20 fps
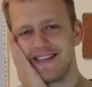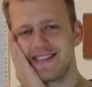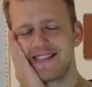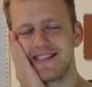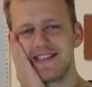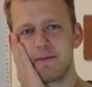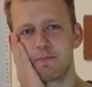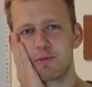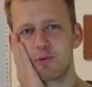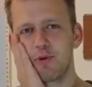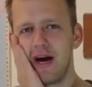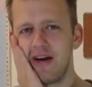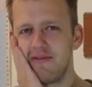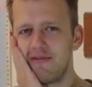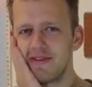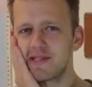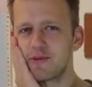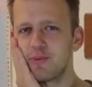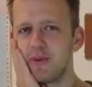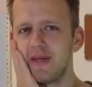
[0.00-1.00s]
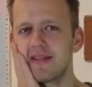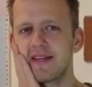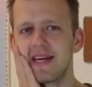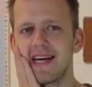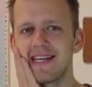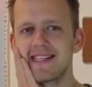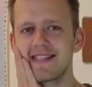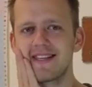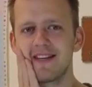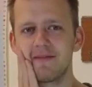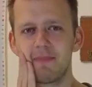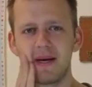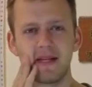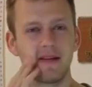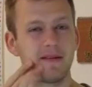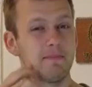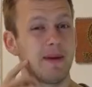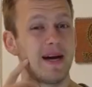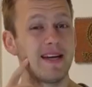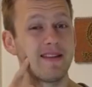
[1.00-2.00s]
Ist in der Private Suite gestern bei
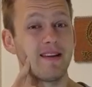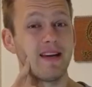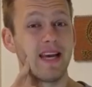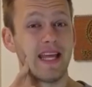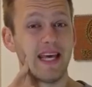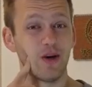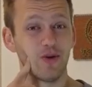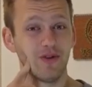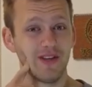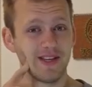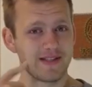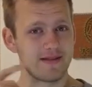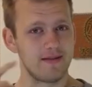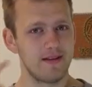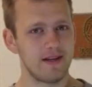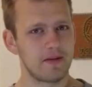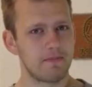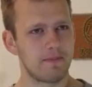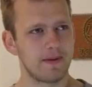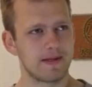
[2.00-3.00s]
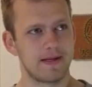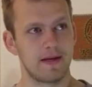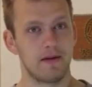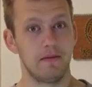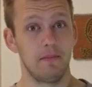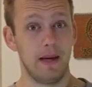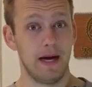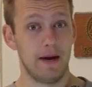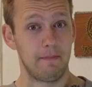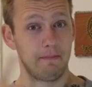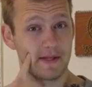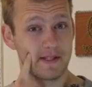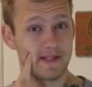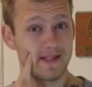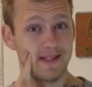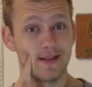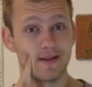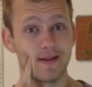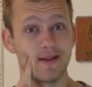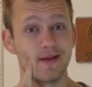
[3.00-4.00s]
den beiden Leonis nicht bisschen mehr
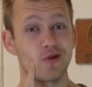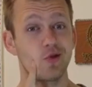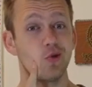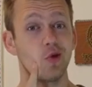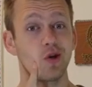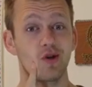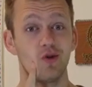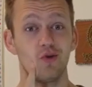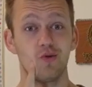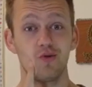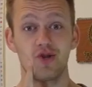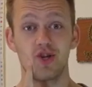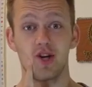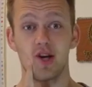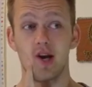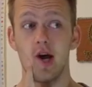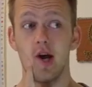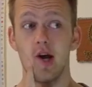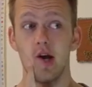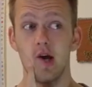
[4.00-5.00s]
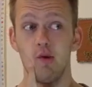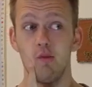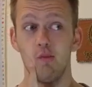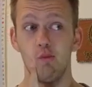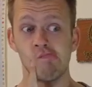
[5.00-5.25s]
passiert als nur Knutscherei?